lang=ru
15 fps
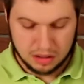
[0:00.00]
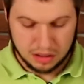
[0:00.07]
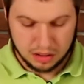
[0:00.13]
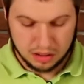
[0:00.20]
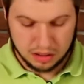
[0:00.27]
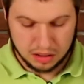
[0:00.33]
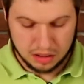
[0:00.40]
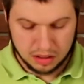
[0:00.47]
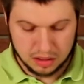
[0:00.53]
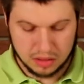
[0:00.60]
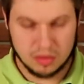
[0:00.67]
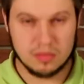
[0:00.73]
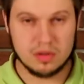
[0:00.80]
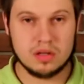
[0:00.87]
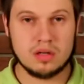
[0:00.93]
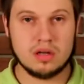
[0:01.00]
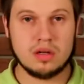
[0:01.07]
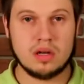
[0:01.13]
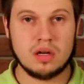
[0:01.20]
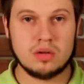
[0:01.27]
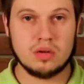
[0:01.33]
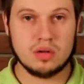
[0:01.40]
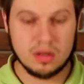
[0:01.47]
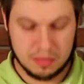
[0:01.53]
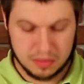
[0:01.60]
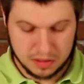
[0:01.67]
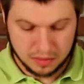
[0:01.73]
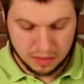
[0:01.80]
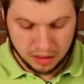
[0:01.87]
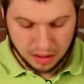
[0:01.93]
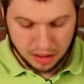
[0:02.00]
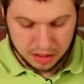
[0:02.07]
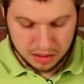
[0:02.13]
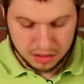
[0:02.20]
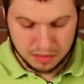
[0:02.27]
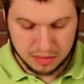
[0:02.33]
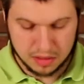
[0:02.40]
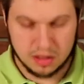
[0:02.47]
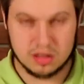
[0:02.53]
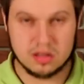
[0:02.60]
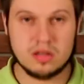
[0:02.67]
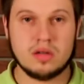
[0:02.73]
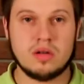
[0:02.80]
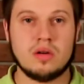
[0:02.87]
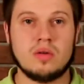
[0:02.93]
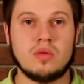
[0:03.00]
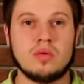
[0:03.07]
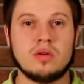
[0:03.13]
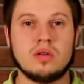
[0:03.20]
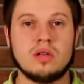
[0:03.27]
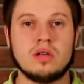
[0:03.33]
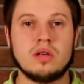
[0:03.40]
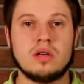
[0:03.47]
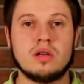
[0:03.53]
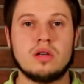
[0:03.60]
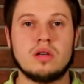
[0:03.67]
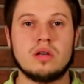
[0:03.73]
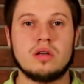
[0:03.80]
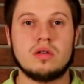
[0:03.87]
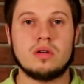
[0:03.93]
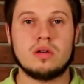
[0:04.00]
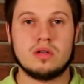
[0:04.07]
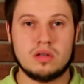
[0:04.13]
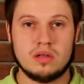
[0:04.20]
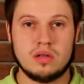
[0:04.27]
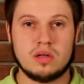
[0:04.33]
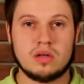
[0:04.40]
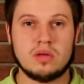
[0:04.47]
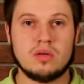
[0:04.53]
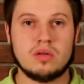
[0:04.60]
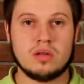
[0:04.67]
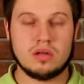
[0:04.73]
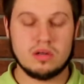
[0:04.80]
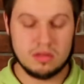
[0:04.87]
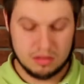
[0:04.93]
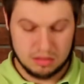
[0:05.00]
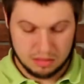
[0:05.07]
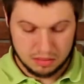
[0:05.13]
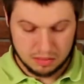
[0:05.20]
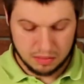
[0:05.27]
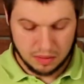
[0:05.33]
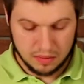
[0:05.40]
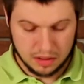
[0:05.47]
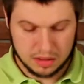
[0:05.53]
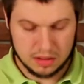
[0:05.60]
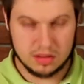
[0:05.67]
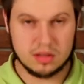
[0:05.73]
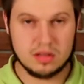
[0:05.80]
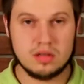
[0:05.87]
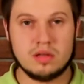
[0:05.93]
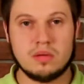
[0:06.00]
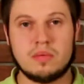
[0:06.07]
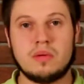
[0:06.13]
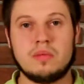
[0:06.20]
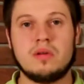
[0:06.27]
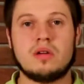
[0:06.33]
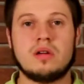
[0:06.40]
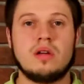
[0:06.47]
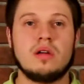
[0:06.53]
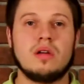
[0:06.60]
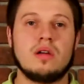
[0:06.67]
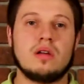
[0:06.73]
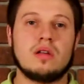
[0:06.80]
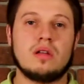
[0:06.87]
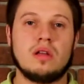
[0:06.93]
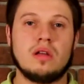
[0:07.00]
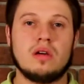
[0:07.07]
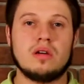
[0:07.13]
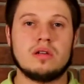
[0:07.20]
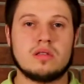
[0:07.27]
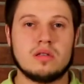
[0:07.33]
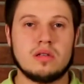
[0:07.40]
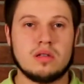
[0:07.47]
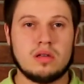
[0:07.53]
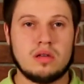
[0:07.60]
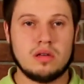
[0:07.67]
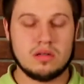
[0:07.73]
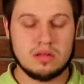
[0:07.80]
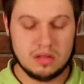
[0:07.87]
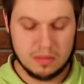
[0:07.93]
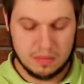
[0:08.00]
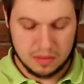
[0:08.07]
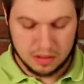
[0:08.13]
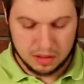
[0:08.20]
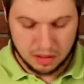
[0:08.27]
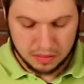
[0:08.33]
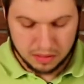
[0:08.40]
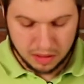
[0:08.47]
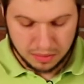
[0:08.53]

инклинометр, который позволяет измерять углы наклона поверхности, например, для оценки степени лавины